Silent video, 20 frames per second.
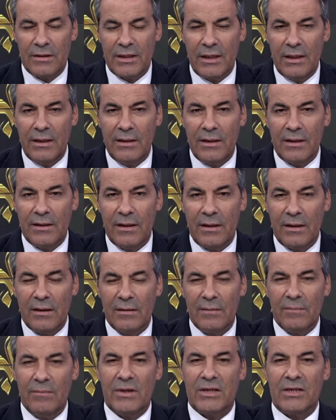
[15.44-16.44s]
سيدتي
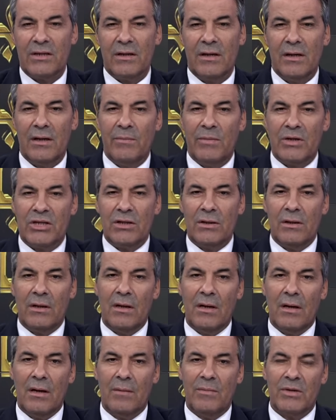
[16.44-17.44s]
باش ن... باش
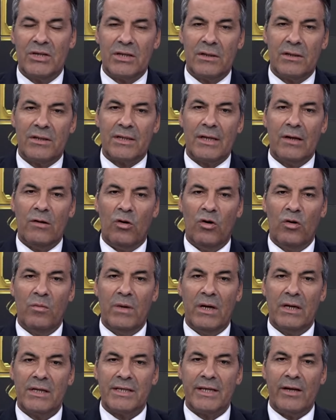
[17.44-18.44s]
ن... باش نصلحوا
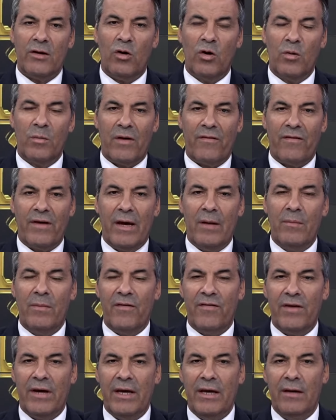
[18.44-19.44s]
الم... نصلحوا
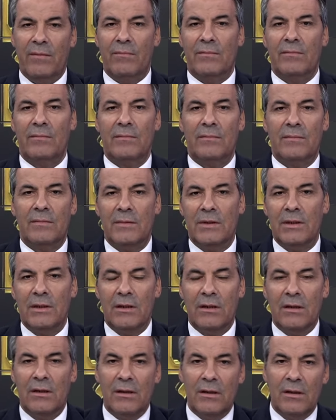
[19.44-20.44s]
المفاهيم
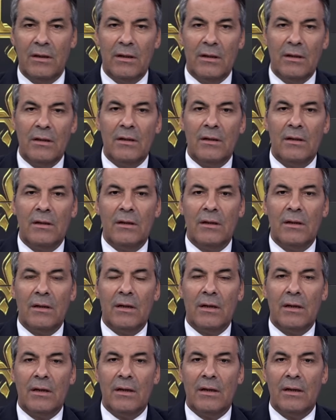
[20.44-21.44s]
ايه
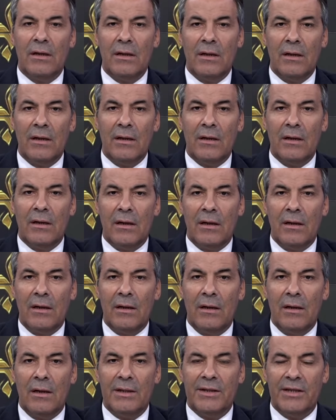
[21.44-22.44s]

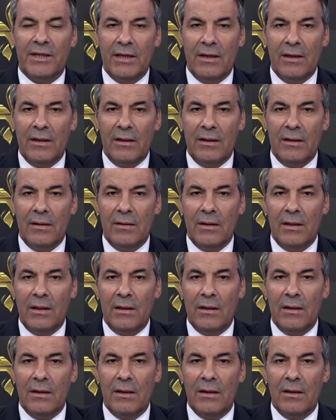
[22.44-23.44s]
انت
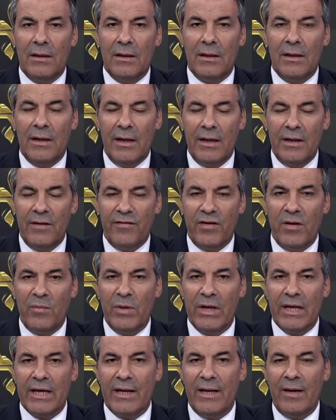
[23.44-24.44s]
نعم استاذ
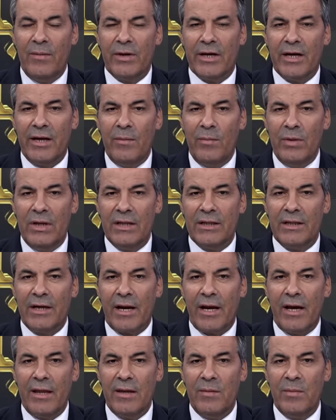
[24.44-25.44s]
نفهم من كلامك انا باللي
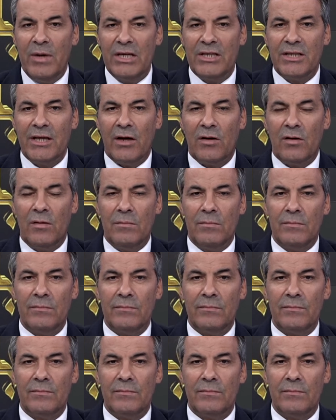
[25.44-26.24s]
الدار هذه ماهيش تاعكم